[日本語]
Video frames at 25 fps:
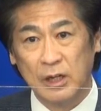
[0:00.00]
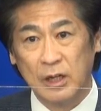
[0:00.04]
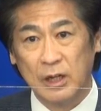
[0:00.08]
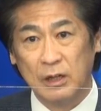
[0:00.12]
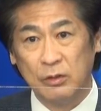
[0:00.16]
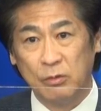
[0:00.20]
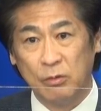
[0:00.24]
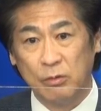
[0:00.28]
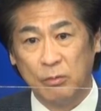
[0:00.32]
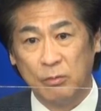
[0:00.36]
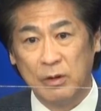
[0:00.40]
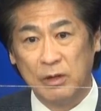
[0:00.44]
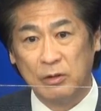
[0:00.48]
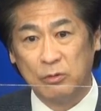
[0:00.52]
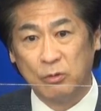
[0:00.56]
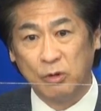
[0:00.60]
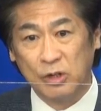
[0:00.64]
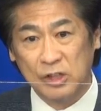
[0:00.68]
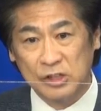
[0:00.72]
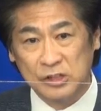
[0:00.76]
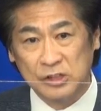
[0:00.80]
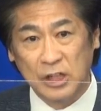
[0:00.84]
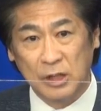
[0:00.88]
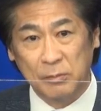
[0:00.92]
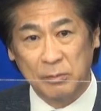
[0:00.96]
あの、まあ、こ
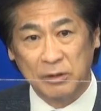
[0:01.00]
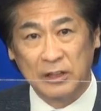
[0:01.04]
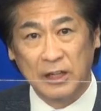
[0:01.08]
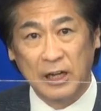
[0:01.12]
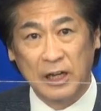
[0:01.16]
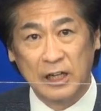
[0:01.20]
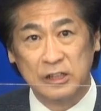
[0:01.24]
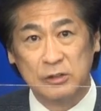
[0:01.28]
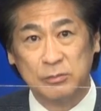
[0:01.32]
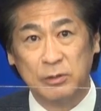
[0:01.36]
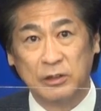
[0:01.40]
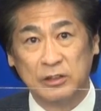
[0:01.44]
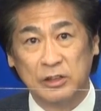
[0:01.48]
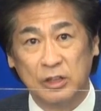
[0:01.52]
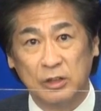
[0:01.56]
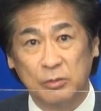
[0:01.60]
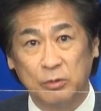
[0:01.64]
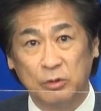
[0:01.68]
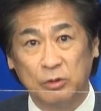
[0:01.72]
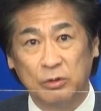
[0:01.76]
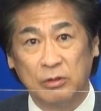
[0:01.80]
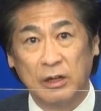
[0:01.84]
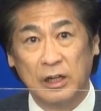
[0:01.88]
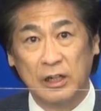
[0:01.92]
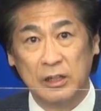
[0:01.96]
れ自体まだ始まっている
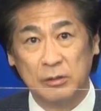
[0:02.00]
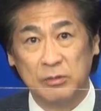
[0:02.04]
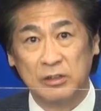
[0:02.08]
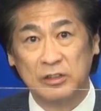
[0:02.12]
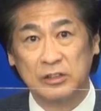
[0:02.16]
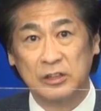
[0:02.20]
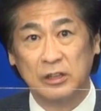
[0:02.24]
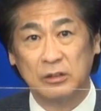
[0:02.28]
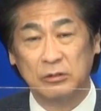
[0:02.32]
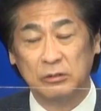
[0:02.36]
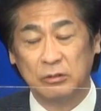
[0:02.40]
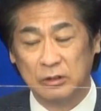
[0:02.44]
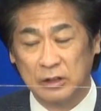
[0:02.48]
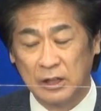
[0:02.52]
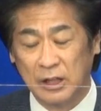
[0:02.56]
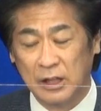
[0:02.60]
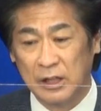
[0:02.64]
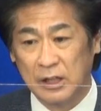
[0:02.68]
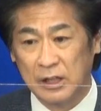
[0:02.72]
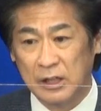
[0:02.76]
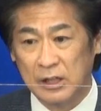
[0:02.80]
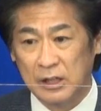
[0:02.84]
ものではありませんので